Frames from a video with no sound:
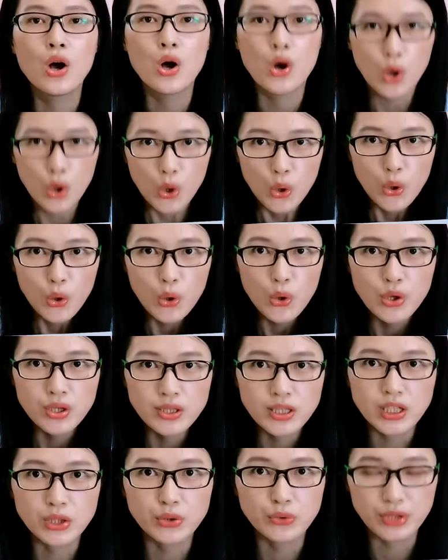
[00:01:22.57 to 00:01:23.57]
o
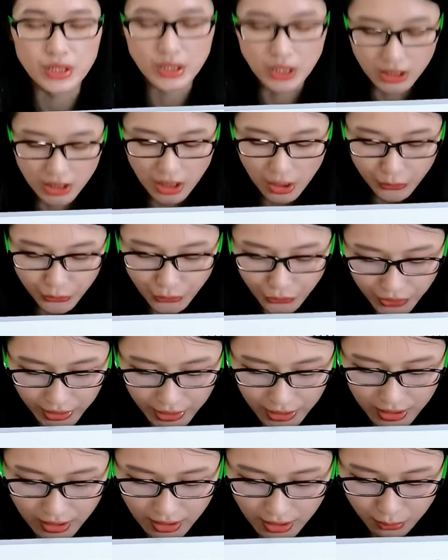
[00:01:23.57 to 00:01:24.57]
这个读音的时候，对应
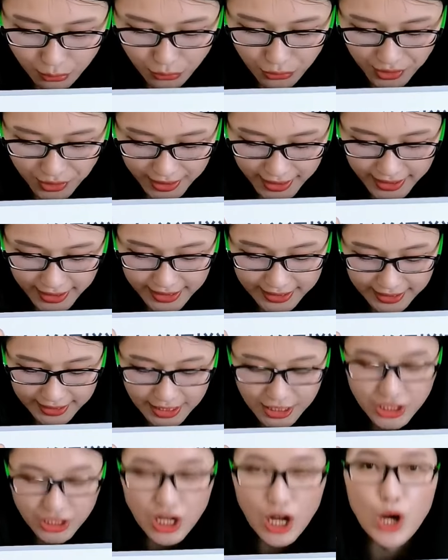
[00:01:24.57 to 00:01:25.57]
的字母肯
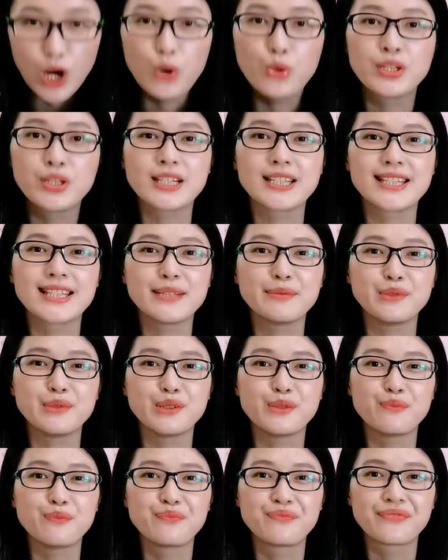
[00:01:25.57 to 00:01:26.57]
定是 o 这个字
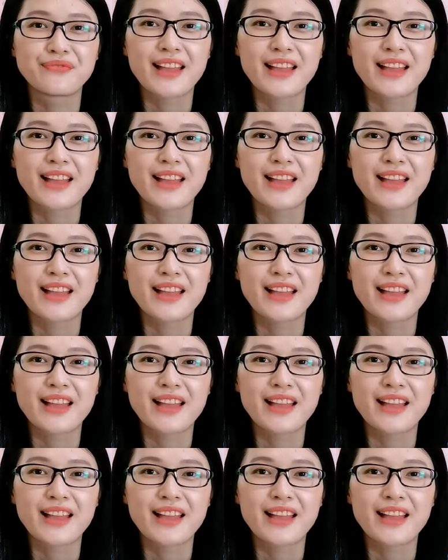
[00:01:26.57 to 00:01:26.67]
母。